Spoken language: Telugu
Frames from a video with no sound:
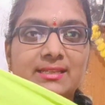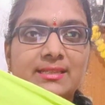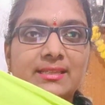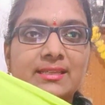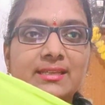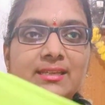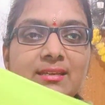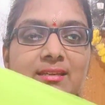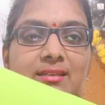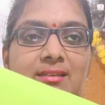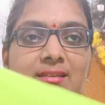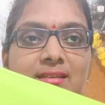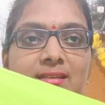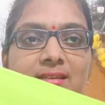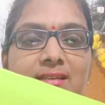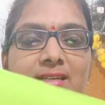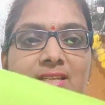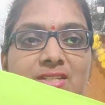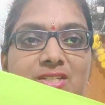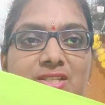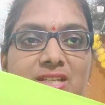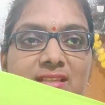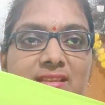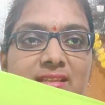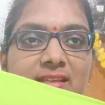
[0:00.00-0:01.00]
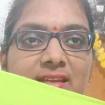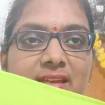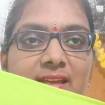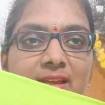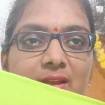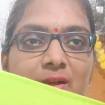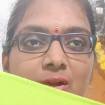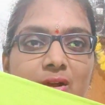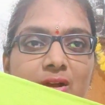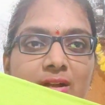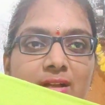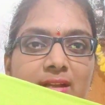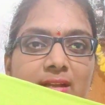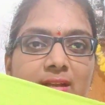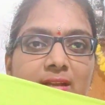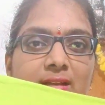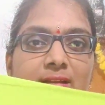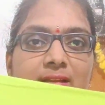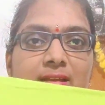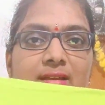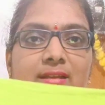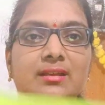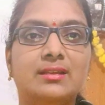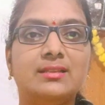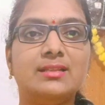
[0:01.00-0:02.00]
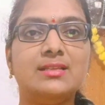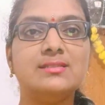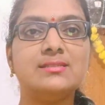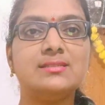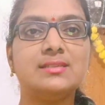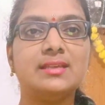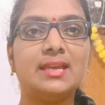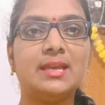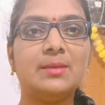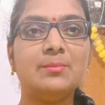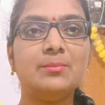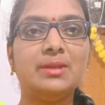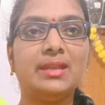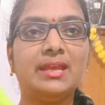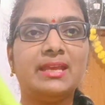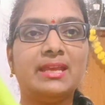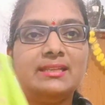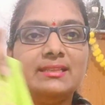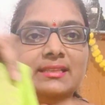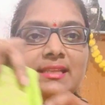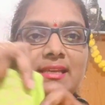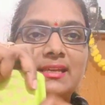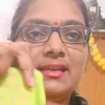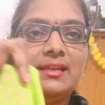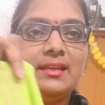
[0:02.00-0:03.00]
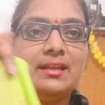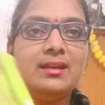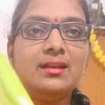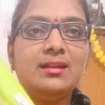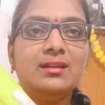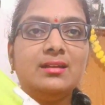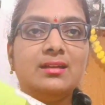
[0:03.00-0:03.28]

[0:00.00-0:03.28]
ఇది చందేరి కాటన్ అంటారు కదా సేమ్ నెక్ దగ్గర